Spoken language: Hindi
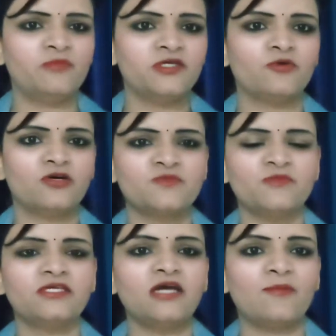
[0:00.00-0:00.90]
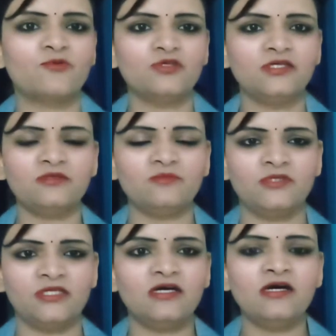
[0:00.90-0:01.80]
कमेंट बॉक्स में कि आपको ये
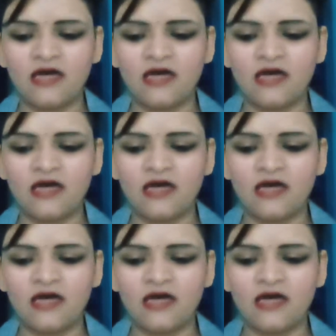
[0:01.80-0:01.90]
मेरा